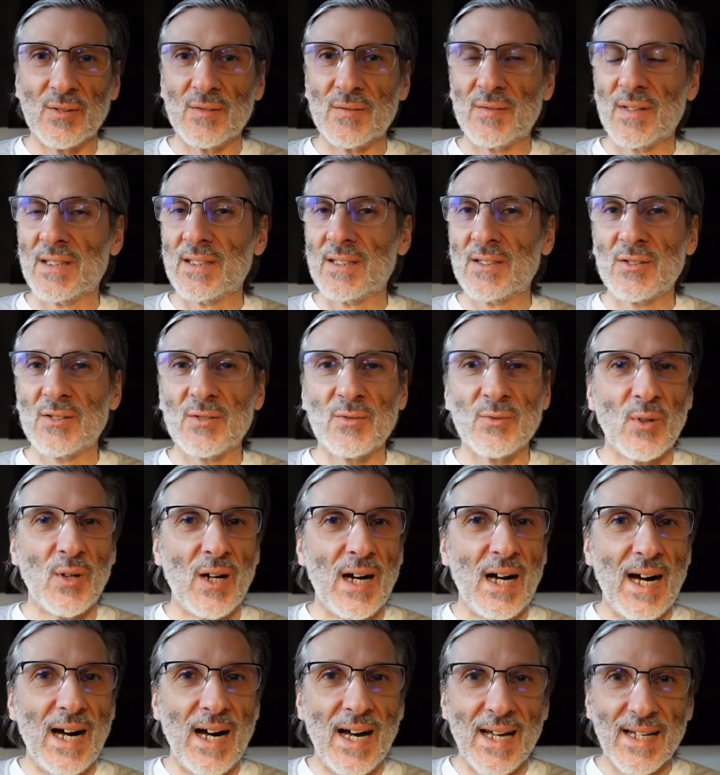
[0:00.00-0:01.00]
Und wenn ich
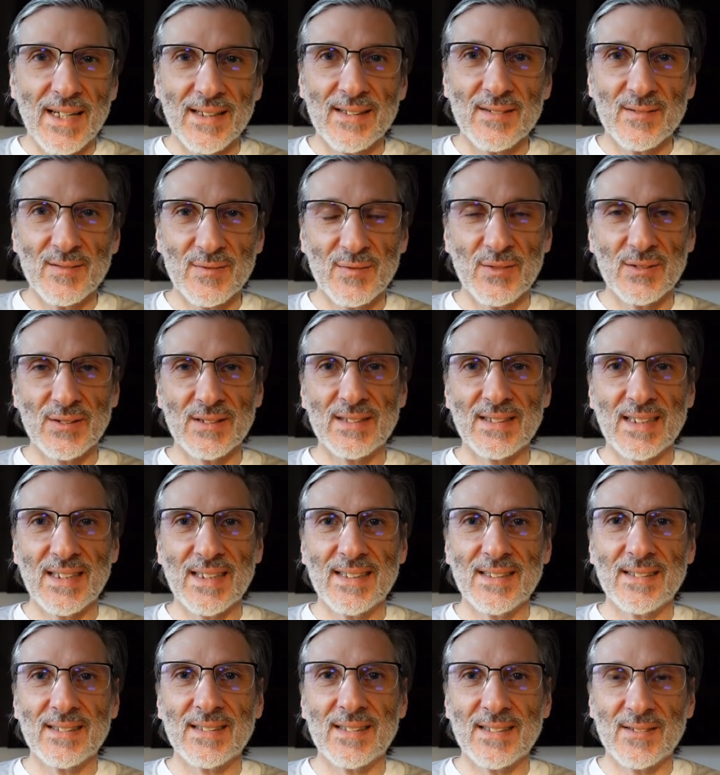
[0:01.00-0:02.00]
nur einen von
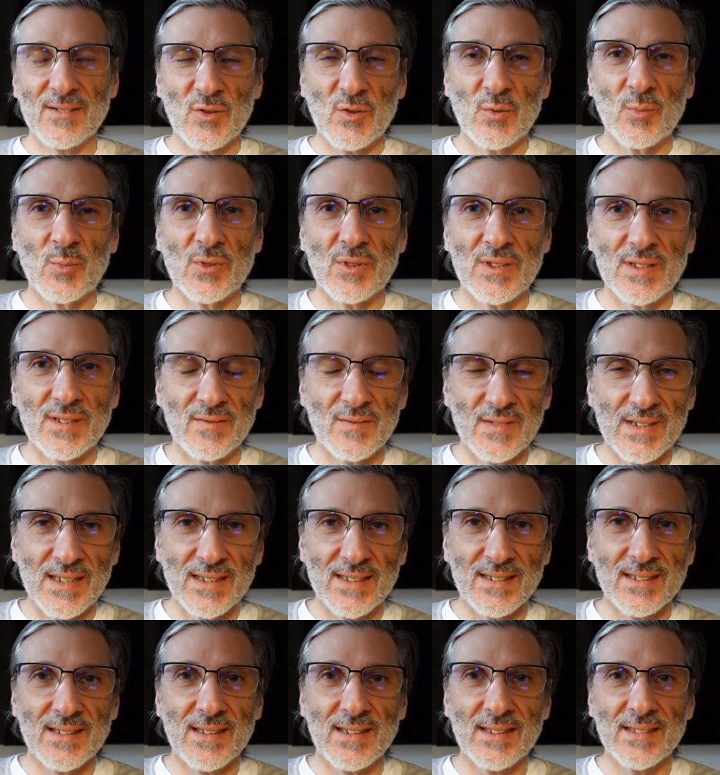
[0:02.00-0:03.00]
denen dazu
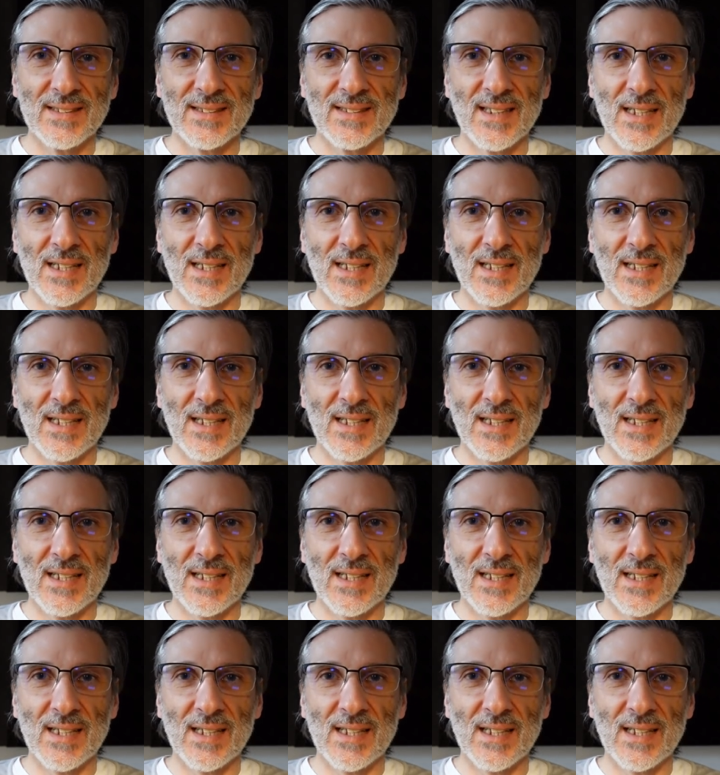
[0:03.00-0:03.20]
motivieren kann,